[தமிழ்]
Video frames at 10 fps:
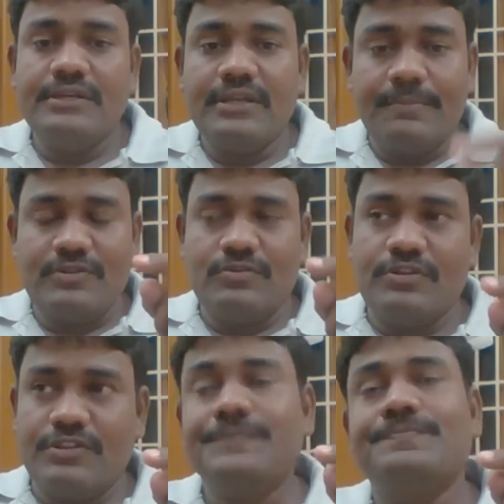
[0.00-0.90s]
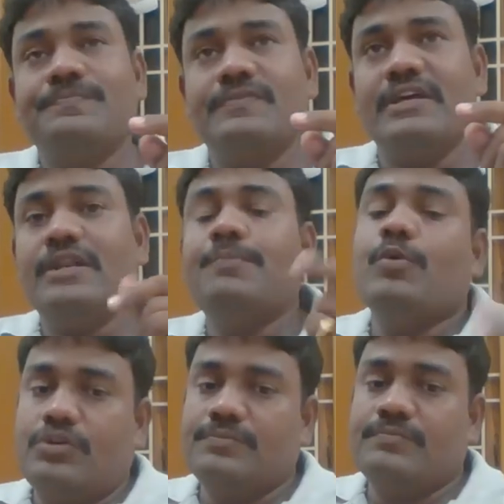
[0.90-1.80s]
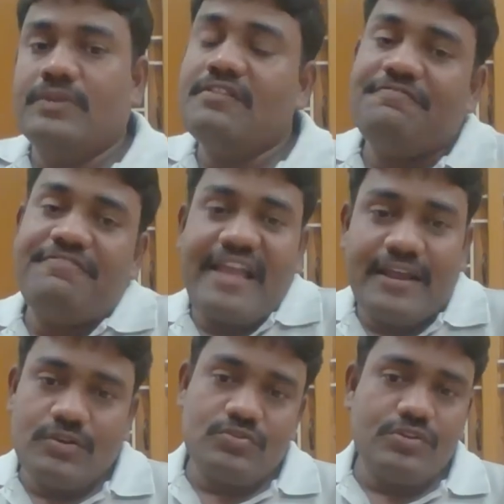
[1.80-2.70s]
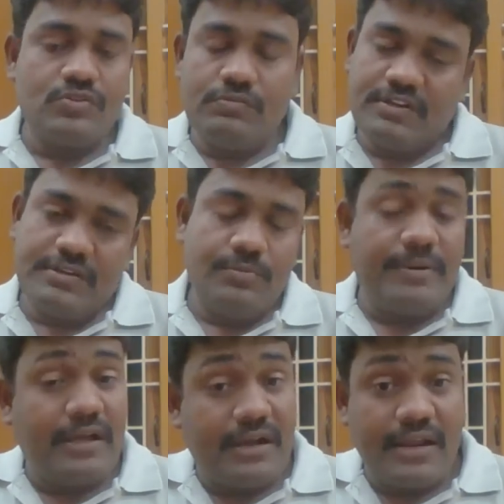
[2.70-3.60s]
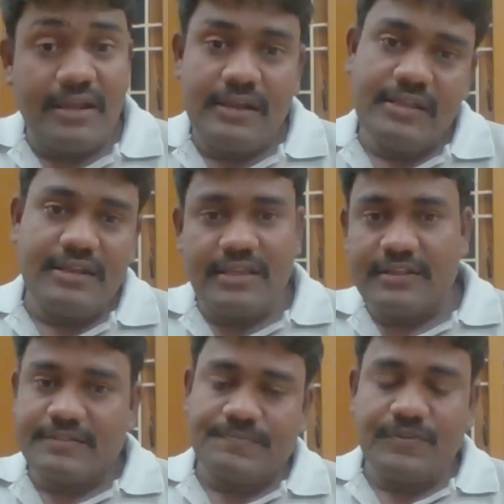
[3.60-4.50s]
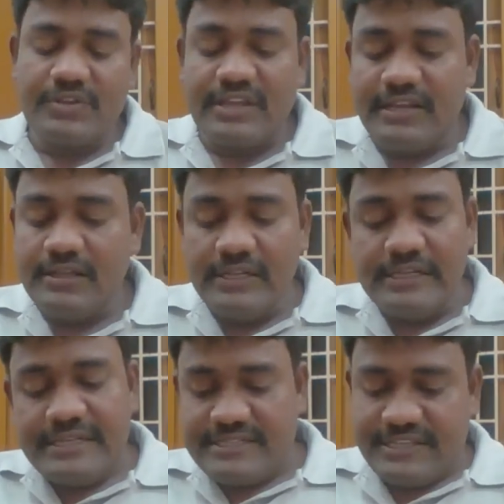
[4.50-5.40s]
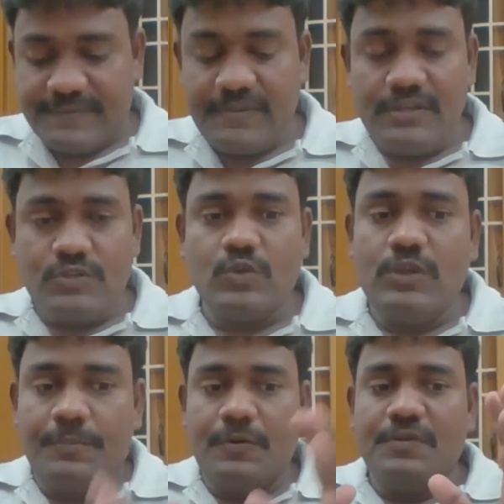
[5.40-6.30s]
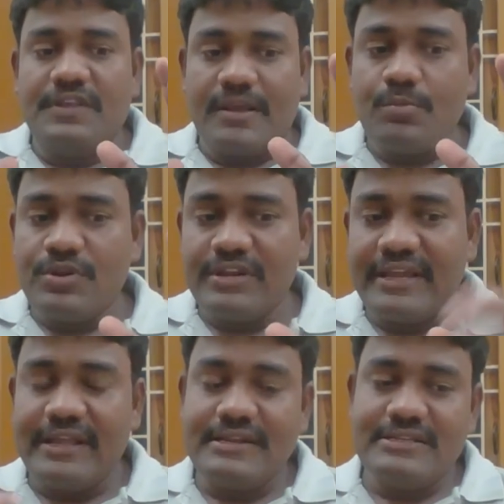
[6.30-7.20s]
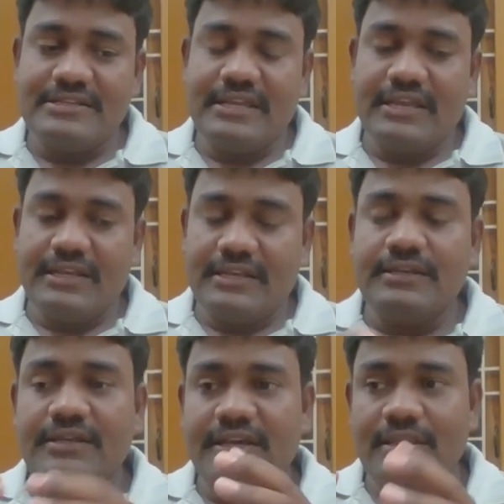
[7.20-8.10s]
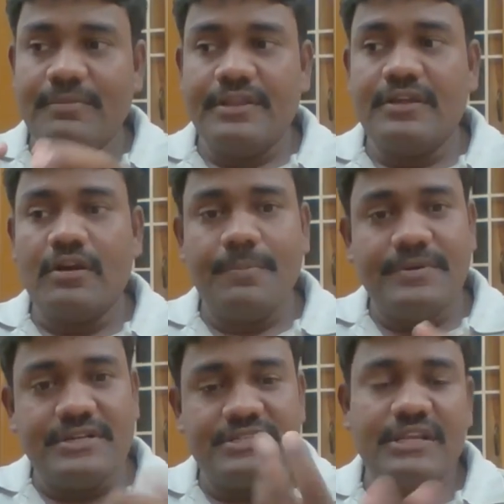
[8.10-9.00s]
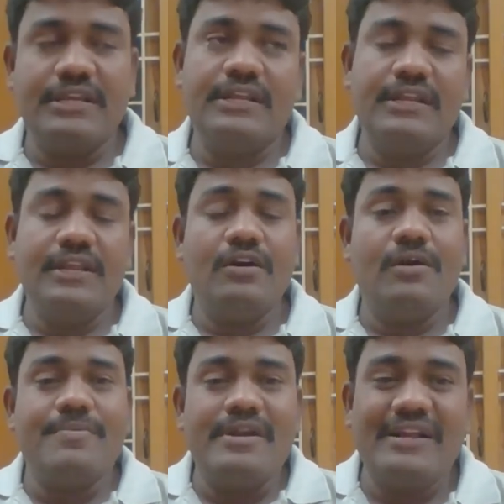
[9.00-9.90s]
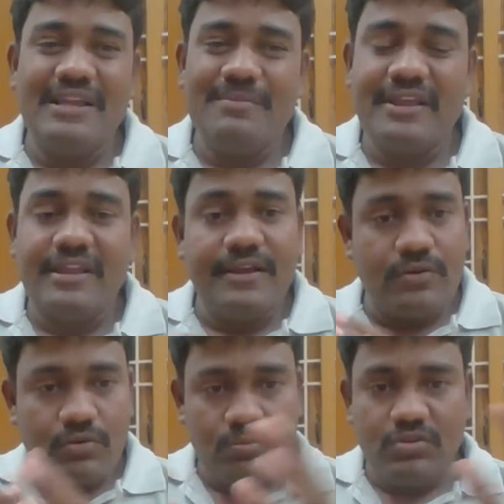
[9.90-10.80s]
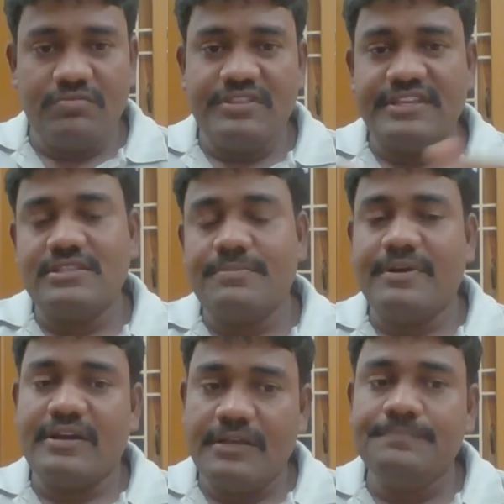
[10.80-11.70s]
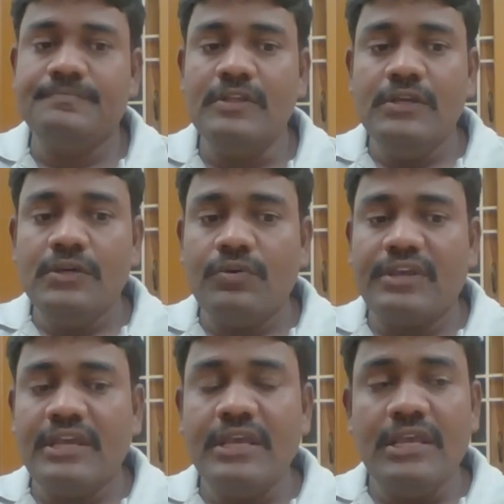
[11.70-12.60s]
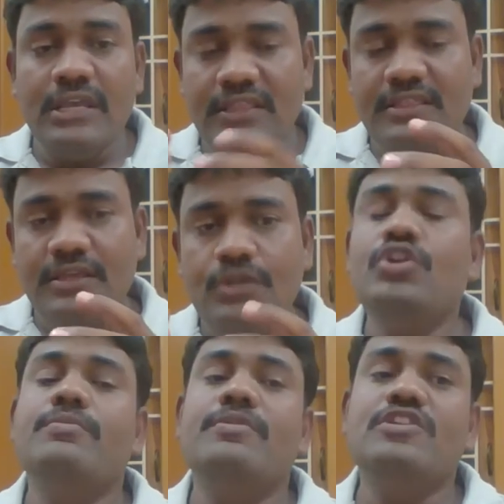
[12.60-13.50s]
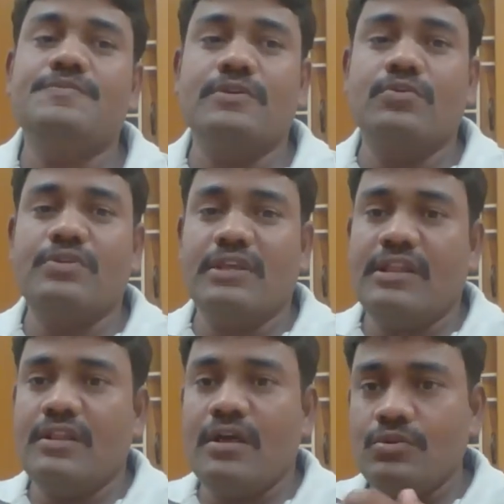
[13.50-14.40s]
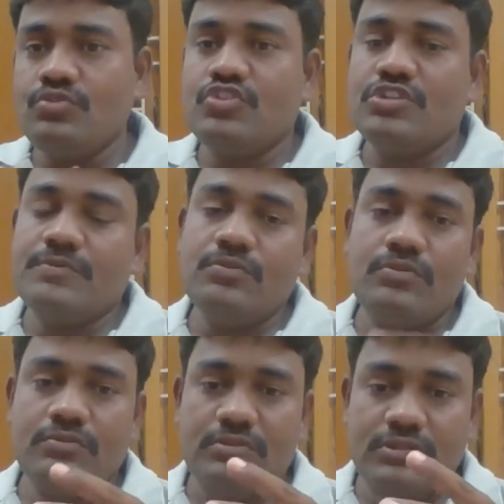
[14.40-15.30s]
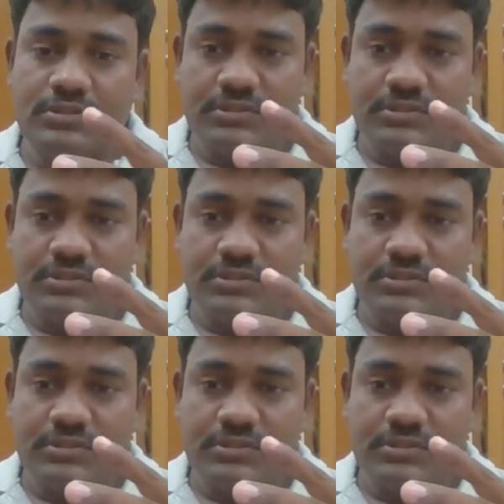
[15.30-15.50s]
எப்படி சொல்கிறது ரிப்போர்ட் இல்லை ஃப்ளாக்னு சொல்லி சொல்லலாம் பல காரணங்கள் இருக்கிறது ஓகேங்களா சரி ஸோ இப்போது இந்த கம்யூனிட்டி கைடன்ஸ்னால் என்ன அதே மாதிரி காப்பிரைட் ஸ்ட்ரைக்னா என்ன காப்பிரைட் கிளைம்னா என்னங்கிற ஒரு மூணு வித்தியாசத்தை பார்க்கலாம் ஓகே இந்த யூடியூப்பை யூஸ் பண்ணக்கூடிய எல்லா யூசர்ஸுமே ஒரு வந்து